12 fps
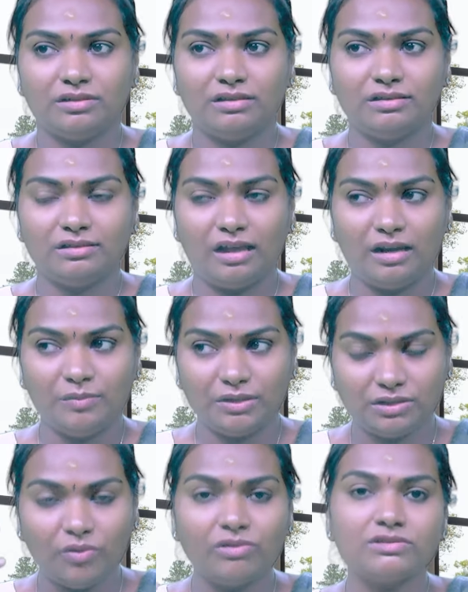அந்த தலை
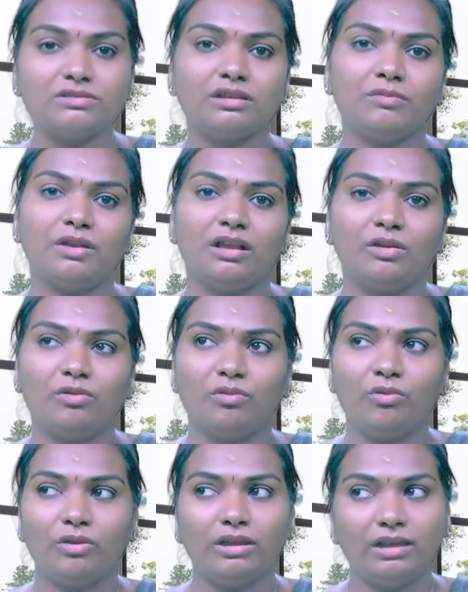மட்டும் அவங்களுக்கு சுற்றுற மாதிரி
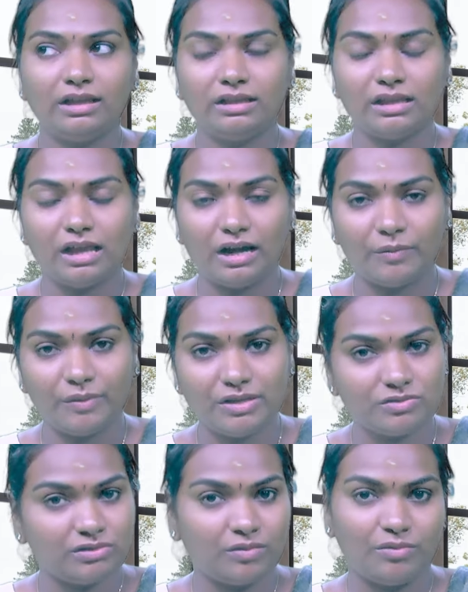இருக்கும் இல்லை இந்த இடமே
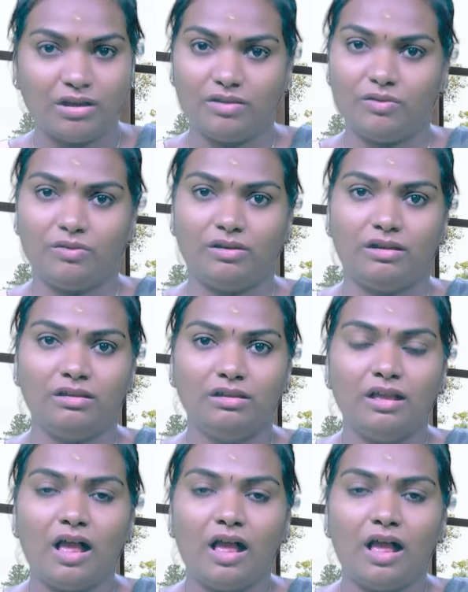சுற்றுற மாதிரியும் இருக்கலாம்